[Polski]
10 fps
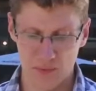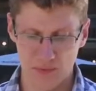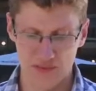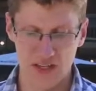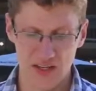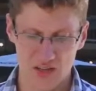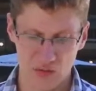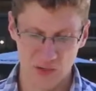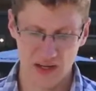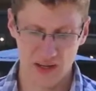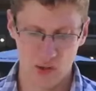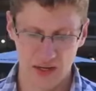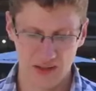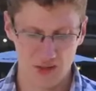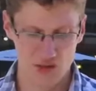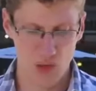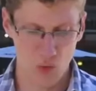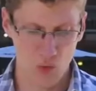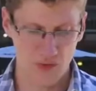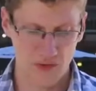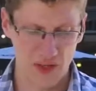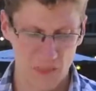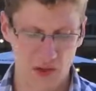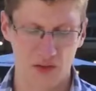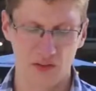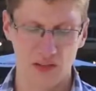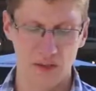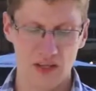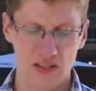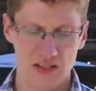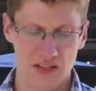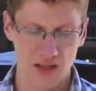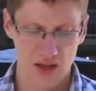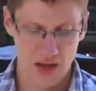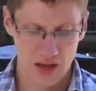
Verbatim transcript: powstańcy odpierają atak czołgów i piechoty niemieckiej